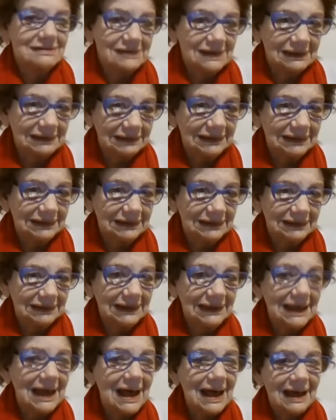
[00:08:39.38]

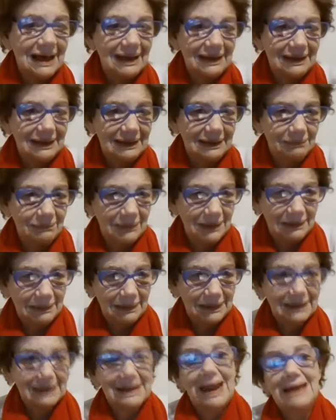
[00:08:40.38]
sentía
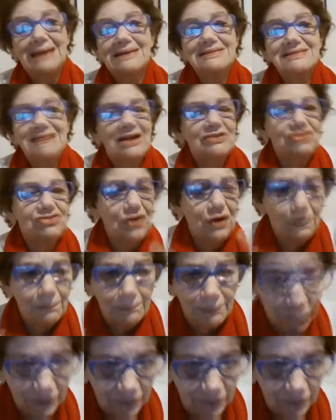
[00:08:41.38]
en, realización, por